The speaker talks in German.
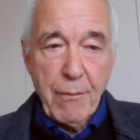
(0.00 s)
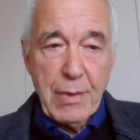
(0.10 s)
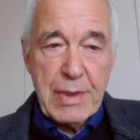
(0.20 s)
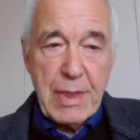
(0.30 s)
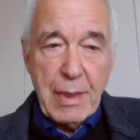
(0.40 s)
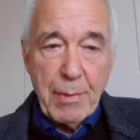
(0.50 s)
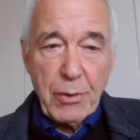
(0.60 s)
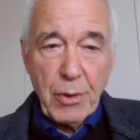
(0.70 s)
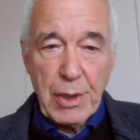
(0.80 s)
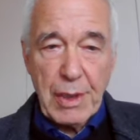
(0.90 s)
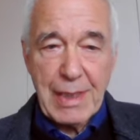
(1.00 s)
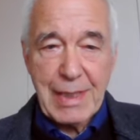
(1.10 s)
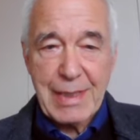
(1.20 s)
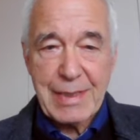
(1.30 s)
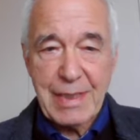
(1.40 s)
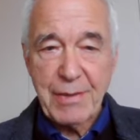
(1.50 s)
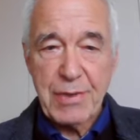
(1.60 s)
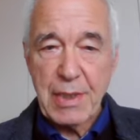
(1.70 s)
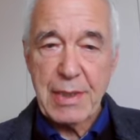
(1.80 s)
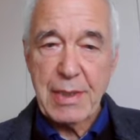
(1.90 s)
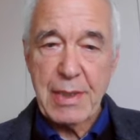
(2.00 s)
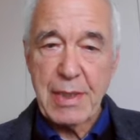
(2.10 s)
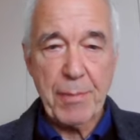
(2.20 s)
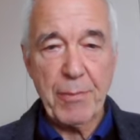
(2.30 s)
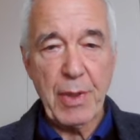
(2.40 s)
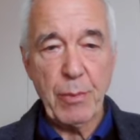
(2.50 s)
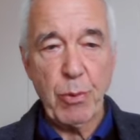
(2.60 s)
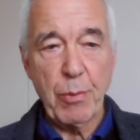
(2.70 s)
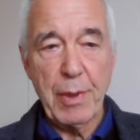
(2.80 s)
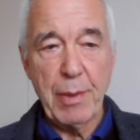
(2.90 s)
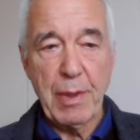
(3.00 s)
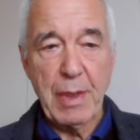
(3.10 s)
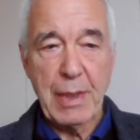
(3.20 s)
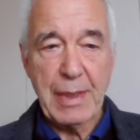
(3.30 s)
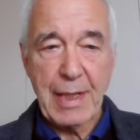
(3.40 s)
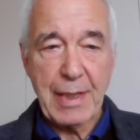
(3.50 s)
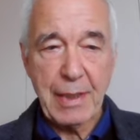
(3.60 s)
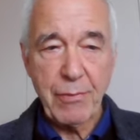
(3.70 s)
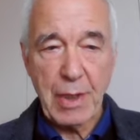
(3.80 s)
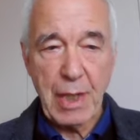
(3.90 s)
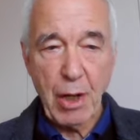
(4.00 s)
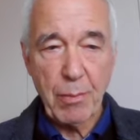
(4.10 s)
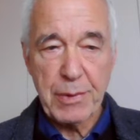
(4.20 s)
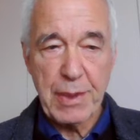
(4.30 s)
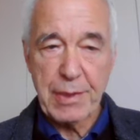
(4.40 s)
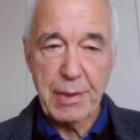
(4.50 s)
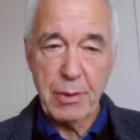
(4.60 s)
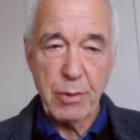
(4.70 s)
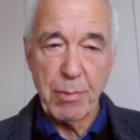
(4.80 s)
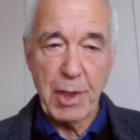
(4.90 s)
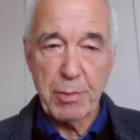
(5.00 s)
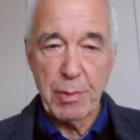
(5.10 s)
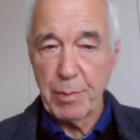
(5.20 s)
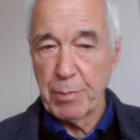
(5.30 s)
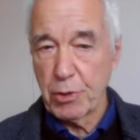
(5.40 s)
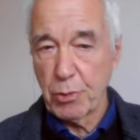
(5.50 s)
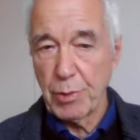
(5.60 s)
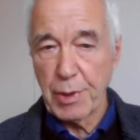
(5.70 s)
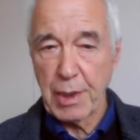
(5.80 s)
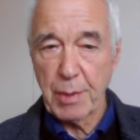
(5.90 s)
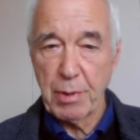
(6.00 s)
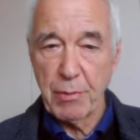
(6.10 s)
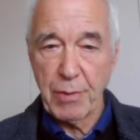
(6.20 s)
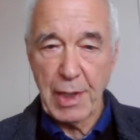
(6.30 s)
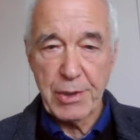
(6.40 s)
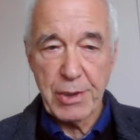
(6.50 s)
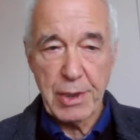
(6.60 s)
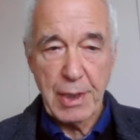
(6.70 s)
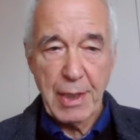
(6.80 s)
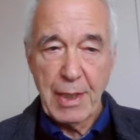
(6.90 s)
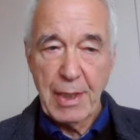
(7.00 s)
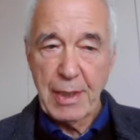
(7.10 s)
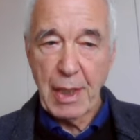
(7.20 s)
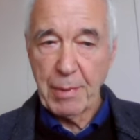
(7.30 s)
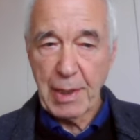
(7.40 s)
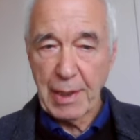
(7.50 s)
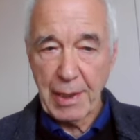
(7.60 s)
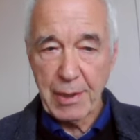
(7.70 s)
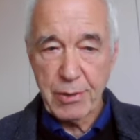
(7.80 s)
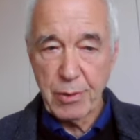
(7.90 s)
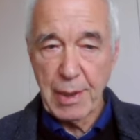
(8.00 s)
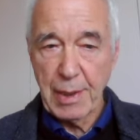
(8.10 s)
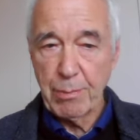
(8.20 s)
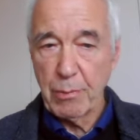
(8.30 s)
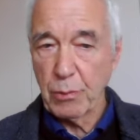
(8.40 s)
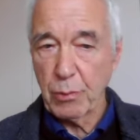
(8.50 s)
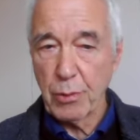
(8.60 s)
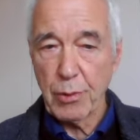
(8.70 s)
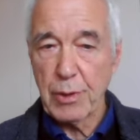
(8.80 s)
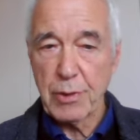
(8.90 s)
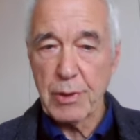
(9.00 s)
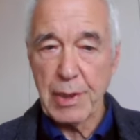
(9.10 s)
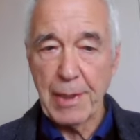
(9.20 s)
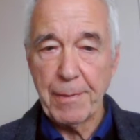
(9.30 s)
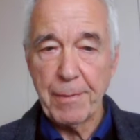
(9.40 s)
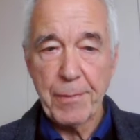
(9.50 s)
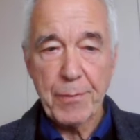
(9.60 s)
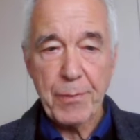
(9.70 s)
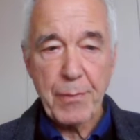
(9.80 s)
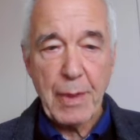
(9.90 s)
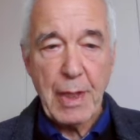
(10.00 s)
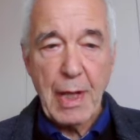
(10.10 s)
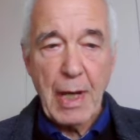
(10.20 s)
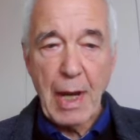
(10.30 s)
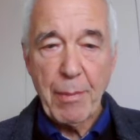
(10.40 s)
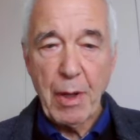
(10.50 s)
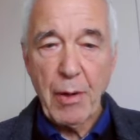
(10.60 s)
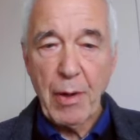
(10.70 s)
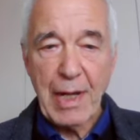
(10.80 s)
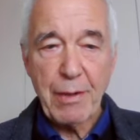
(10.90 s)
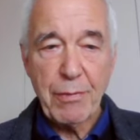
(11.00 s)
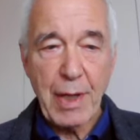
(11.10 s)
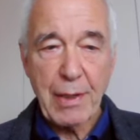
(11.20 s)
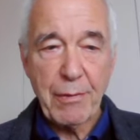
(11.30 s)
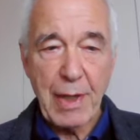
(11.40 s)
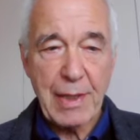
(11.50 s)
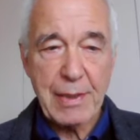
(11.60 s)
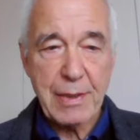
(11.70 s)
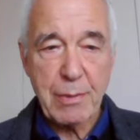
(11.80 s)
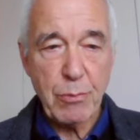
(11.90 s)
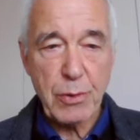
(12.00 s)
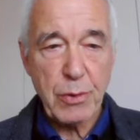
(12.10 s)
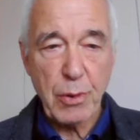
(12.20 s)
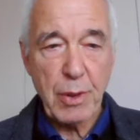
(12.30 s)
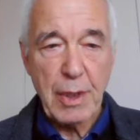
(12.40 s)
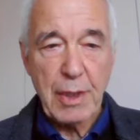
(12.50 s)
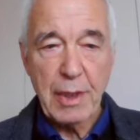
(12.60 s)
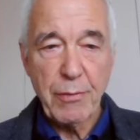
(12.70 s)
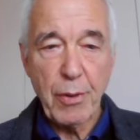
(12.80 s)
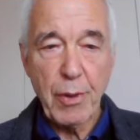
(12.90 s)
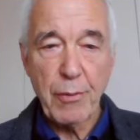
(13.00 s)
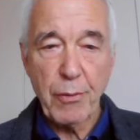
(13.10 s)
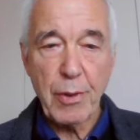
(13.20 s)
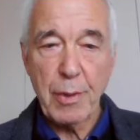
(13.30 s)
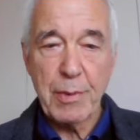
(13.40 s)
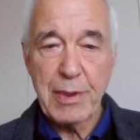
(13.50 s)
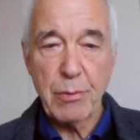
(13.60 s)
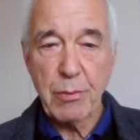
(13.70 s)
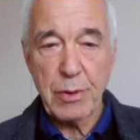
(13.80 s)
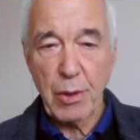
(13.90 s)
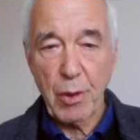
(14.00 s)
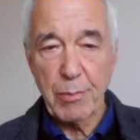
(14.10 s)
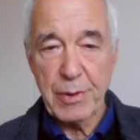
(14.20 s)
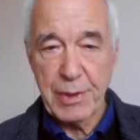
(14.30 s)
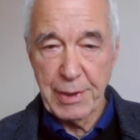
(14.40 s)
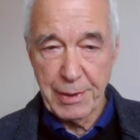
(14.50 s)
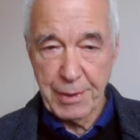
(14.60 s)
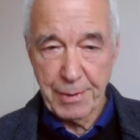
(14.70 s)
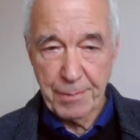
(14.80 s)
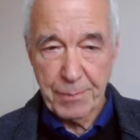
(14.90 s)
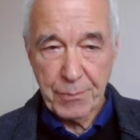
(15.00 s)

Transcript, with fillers: Wir sehen immer deutlicher, dass tiefsitzende Selbstwertprobleme, negative Glaubenssätze, zum Beispiel ich bin schuldig, ich bin falsch, ich habe kein Recht zu leben und glücklich zu sein, aber auch eingefahrene Verhaltensmuster die Folge früher Beziehungstraumen sind.